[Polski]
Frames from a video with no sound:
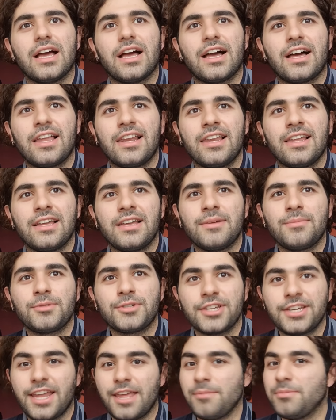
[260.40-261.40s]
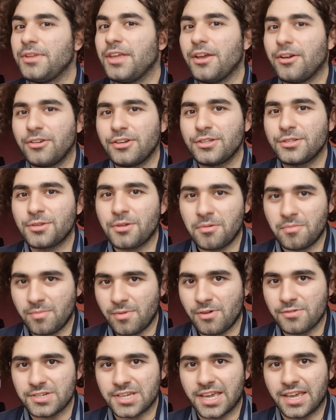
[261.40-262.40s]
ale przynajmniej one są
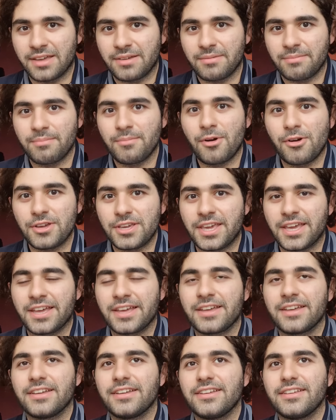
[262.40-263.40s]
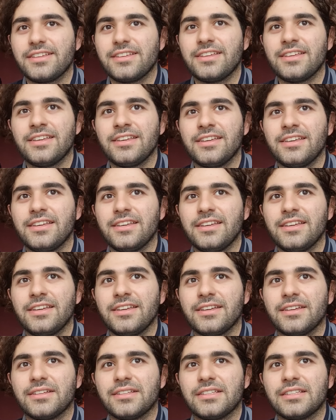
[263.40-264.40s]
moje, moje.
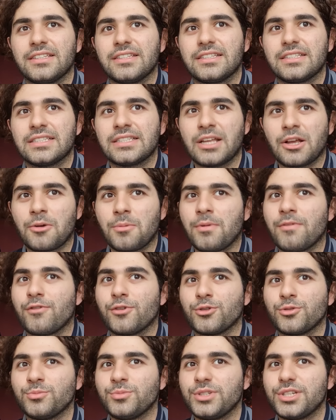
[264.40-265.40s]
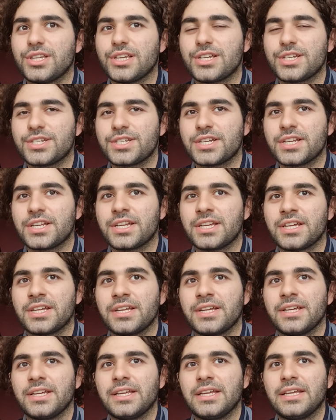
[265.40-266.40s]
I z tego powodu myślę,
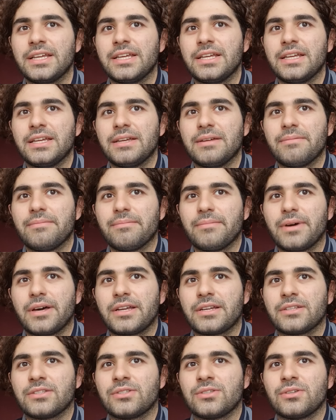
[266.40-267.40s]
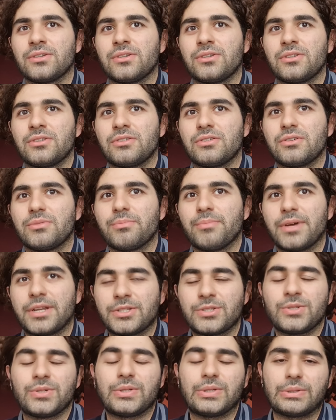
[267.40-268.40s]
że bardzo,
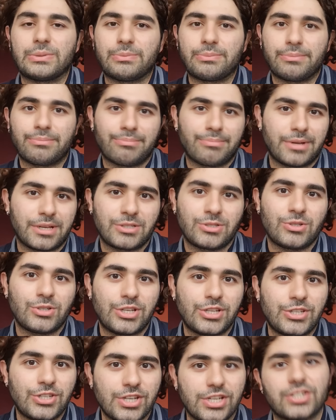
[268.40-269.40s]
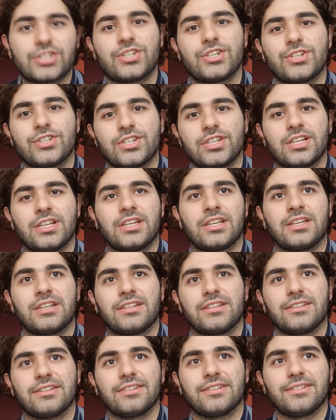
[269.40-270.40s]
bardzo, bardzo się cieszę, że